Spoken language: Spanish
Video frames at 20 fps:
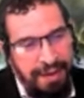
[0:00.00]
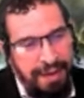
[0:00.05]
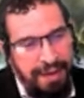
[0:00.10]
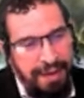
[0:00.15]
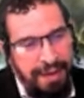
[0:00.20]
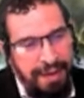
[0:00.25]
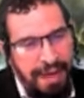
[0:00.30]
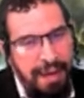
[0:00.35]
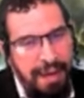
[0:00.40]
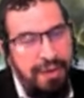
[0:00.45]

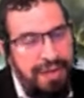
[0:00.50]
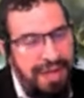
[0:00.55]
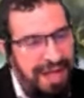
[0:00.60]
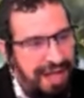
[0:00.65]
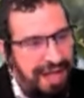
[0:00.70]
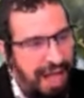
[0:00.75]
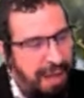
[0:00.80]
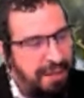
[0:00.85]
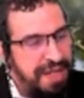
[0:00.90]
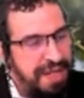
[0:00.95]
que buscan
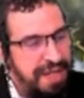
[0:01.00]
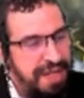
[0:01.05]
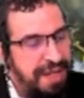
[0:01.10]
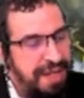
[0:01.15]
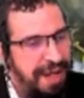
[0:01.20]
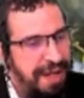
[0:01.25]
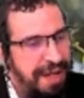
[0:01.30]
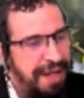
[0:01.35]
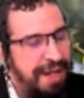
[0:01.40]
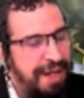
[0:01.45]
a
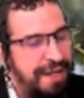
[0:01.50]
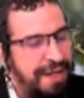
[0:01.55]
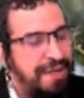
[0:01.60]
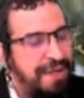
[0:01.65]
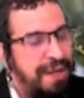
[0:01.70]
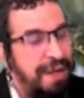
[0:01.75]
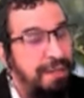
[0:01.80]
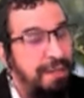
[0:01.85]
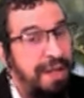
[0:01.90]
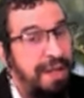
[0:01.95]
traer
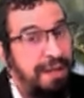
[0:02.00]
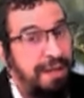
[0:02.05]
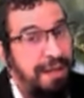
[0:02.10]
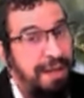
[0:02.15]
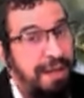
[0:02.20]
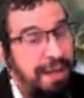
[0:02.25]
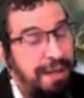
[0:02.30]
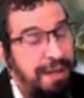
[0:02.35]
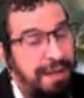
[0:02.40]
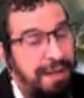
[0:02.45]

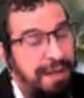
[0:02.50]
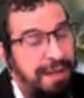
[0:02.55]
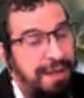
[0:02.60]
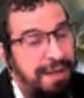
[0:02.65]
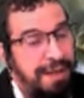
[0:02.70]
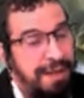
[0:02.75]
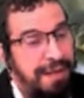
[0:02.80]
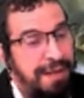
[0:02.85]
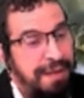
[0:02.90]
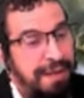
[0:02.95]
solamente
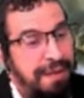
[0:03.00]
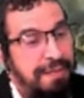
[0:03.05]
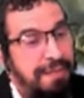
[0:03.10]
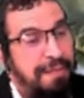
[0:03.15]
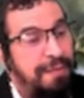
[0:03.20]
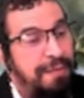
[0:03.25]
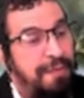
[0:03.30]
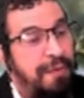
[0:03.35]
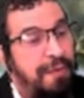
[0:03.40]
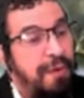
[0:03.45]

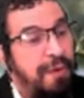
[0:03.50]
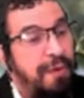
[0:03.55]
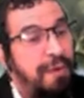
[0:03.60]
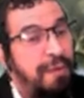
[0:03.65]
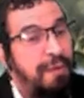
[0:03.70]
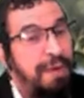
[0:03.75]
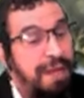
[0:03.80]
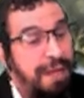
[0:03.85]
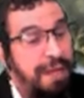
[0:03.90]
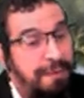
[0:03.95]
por un
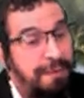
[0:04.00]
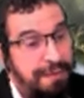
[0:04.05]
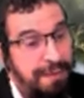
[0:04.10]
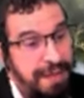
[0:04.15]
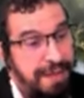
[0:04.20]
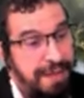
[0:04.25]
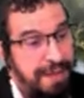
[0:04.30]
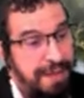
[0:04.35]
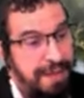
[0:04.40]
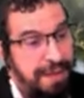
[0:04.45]

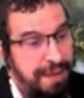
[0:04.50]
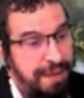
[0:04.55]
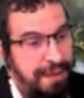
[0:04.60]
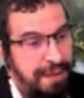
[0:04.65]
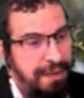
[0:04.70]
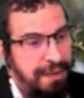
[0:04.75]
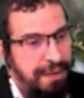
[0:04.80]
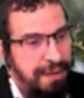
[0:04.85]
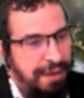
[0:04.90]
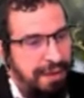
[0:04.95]
beneficio.
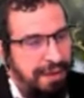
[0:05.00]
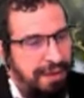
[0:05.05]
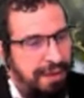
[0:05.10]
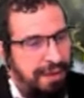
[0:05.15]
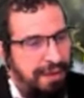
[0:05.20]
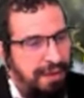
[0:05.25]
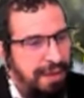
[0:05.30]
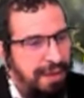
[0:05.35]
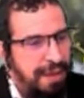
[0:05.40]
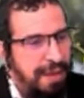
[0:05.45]

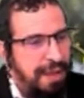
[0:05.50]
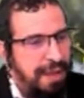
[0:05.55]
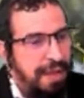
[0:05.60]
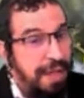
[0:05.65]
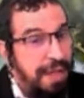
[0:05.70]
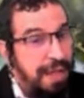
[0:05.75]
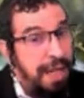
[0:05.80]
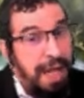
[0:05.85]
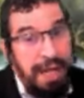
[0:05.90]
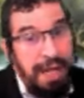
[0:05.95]

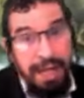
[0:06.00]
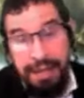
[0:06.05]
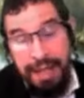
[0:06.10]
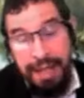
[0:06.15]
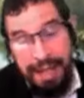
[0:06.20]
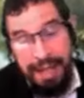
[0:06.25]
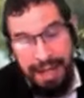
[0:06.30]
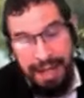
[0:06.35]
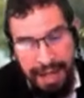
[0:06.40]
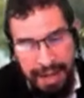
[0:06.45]
Y la
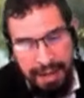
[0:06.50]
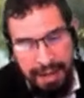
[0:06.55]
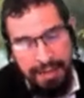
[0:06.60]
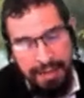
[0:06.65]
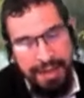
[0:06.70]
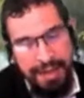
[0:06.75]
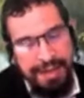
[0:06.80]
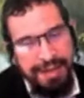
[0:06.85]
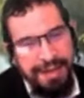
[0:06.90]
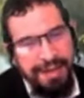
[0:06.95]
gente
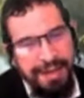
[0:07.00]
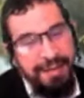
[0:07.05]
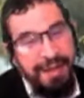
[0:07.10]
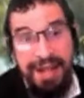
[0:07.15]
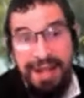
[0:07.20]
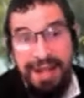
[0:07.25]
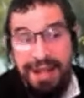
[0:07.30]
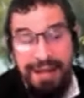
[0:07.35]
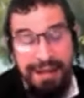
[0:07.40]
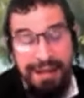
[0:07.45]
claramente,
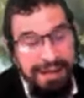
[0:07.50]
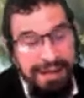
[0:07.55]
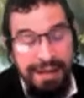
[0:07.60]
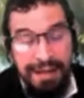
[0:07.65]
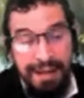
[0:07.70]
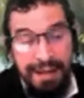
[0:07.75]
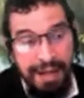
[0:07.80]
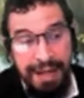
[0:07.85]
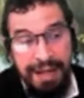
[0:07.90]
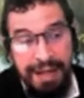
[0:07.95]
mira
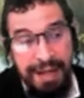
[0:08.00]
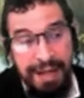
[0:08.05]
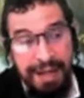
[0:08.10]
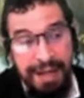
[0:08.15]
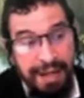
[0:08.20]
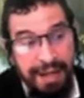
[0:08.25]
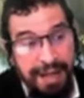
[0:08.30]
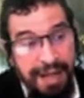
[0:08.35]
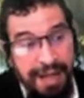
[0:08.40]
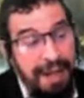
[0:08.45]

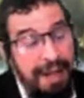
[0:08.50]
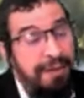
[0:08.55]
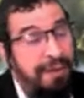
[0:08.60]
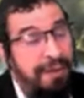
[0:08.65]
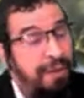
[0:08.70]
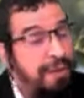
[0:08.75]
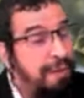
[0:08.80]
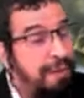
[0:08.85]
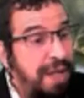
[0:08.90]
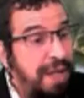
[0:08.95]
aquel
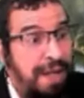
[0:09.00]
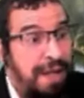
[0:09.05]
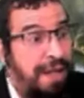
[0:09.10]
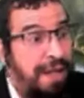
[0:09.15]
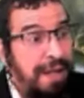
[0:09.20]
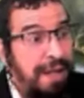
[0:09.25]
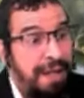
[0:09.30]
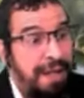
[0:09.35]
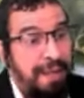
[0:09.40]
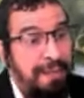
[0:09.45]
actor, mira
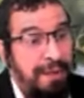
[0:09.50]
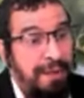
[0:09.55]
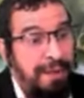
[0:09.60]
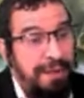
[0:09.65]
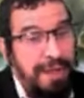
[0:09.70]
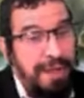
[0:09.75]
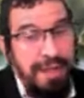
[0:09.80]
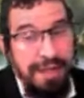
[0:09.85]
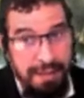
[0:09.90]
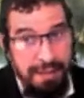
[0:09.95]
aquel
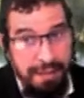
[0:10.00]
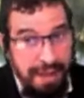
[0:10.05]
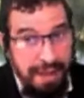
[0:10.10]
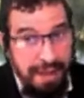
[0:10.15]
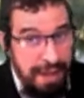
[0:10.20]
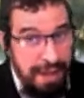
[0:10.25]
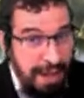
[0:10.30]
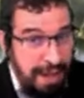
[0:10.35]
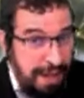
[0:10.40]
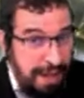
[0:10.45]
deportista,
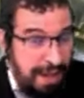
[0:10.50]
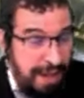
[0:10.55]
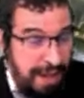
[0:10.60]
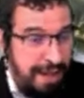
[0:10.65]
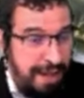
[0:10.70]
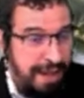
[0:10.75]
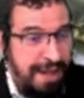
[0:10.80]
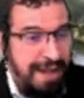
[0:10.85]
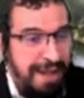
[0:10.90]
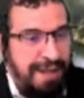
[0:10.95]
mira qué
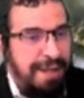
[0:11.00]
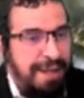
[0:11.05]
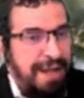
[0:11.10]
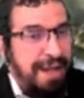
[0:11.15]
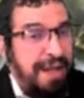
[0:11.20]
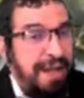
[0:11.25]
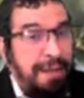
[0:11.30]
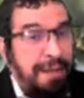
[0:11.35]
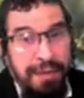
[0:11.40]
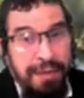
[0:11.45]
mira
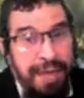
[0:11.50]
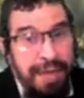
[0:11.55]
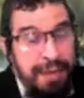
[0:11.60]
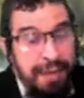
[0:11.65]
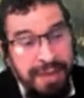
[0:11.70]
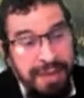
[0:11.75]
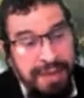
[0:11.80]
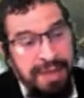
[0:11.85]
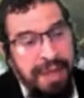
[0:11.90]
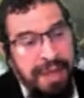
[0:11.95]
qué bonito
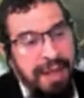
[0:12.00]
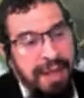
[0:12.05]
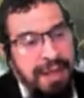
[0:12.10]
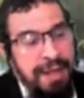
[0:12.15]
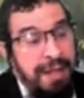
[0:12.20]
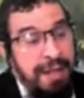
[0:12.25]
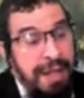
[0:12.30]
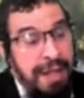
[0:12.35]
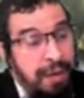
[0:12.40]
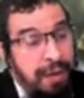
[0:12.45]
está ahí
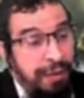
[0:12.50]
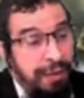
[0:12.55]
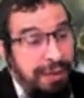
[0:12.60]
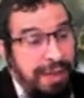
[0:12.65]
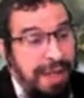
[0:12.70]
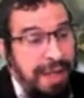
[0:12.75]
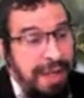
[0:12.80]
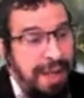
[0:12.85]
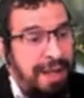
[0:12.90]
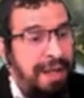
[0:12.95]
en el
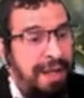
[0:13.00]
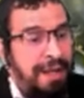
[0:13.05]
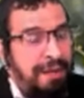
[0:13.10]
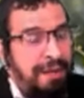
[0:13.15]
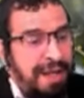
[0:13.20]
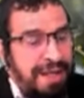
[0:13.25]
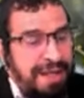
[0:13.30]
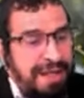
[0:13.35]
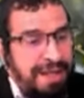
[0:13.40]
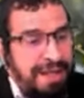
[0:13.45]
hotel
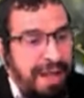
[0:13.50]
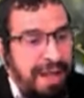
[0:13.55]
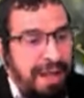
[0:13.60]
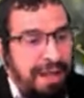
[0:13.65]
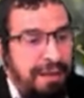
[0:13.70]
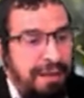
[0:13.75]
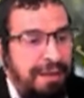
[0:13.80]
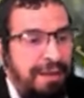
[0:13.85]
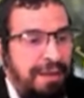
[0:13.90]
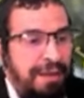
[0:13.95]

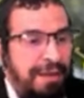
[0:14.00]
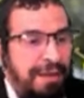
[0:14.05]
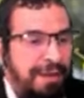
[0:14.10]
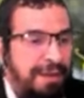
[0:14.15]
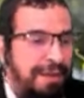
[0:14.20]
rezando.